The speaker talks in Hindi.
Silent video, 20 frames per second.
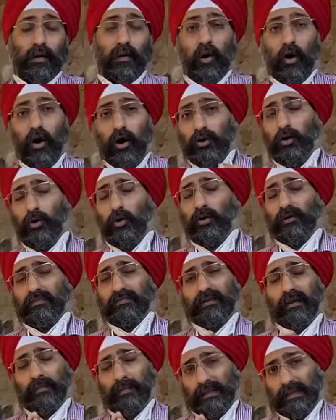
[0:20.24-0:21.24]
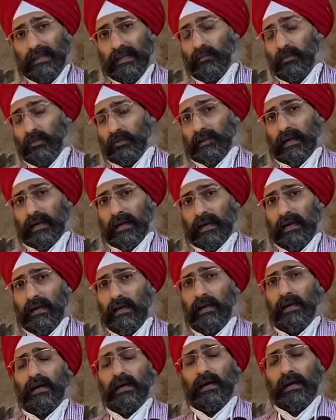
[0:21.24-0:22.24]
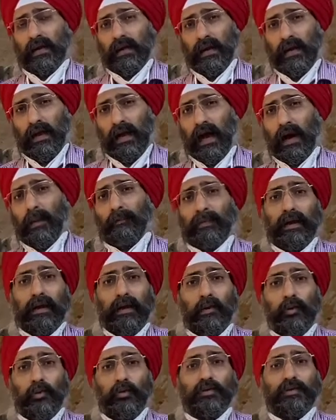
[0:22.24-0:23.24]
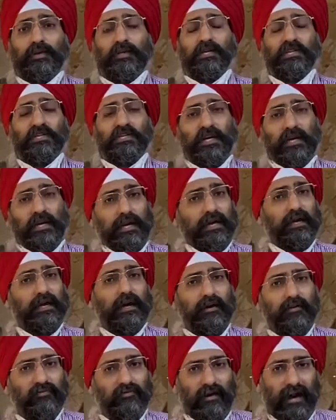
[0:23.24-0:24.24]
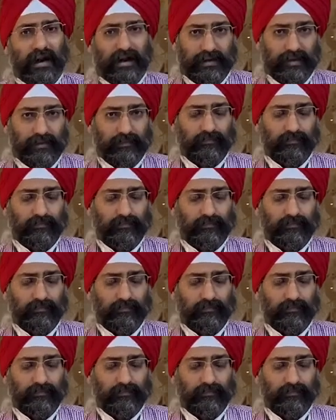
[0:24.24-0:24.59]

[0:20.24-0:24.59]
ऑटलोगोस का मतलब होता है कि आपके खुद के शरीर का फैट